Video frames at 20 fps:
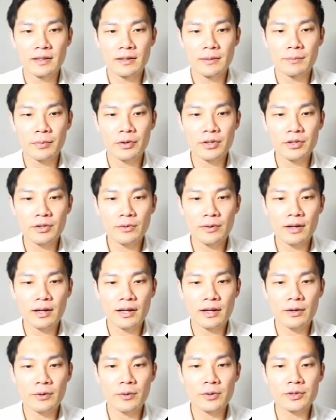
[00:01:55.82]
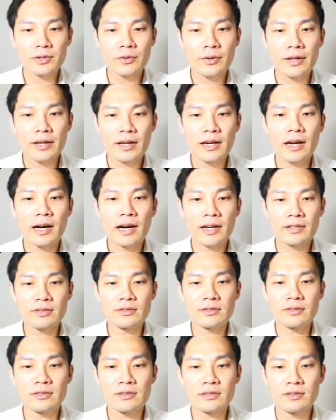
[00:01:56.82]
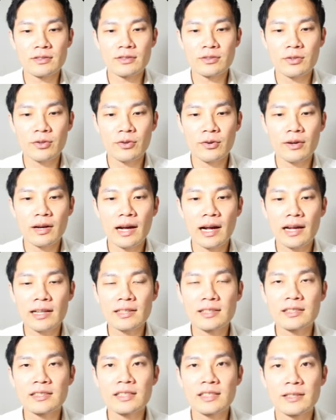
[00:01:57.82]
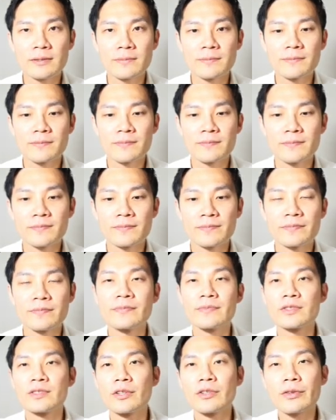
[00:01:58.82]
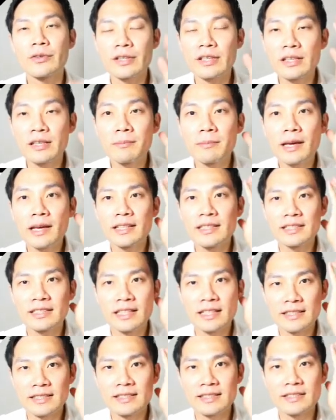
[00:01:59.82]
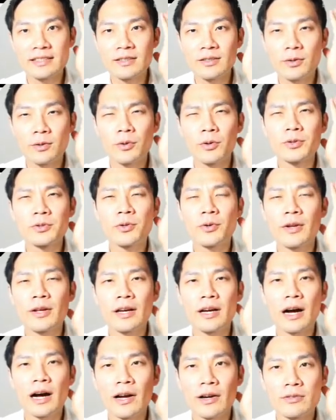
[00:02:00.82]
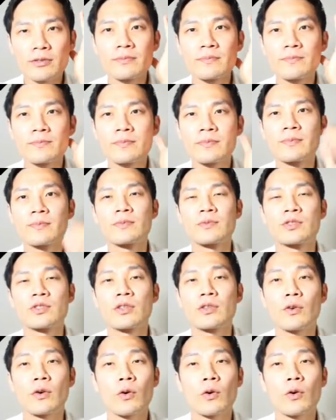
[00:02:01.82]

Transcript: ポイントは恐れがあるというこの漢字ちょっとイメージです恐れがあるちょっと